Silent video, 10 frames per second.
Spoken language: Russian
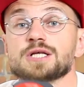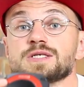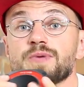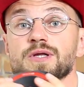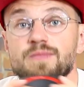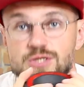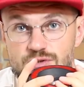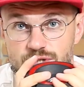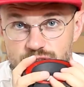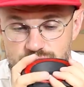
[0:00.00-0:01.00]
децибел
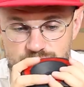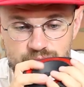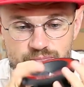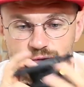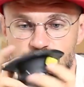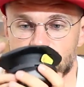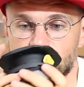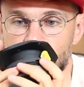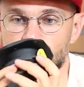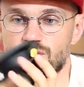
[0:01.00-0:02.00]
DB46. То есть,
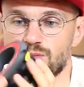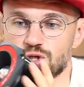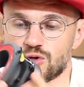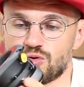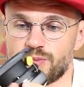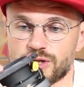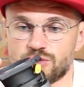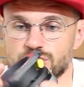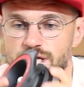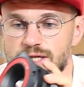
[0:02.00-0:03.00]
ну, крутой большой рупор,
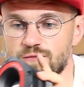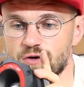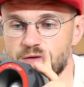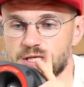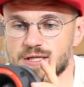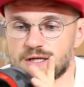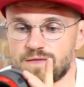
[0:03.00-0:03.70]
то есть одного хватит на